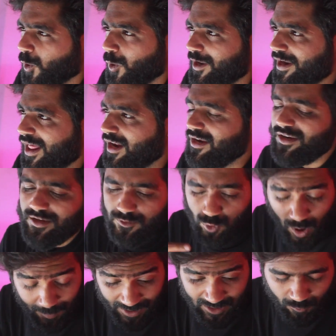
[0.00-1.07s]
गोली डालनी है
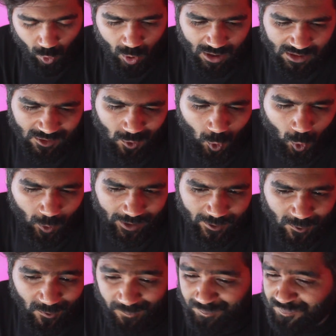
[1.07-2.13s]
तो हमारी वो गलती हो गई
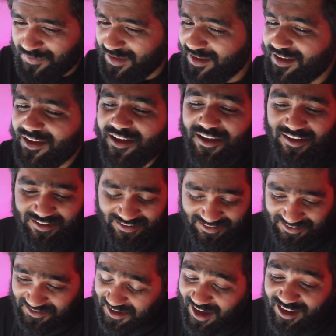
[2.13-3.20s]
हो
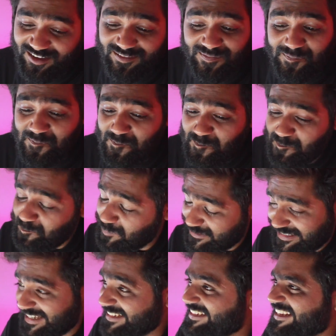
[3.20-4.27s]
या
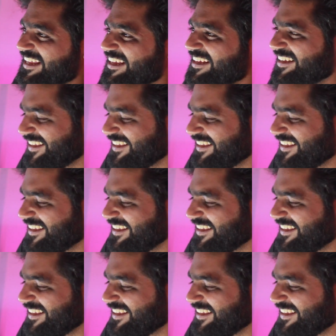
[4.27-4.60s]
पता नहीं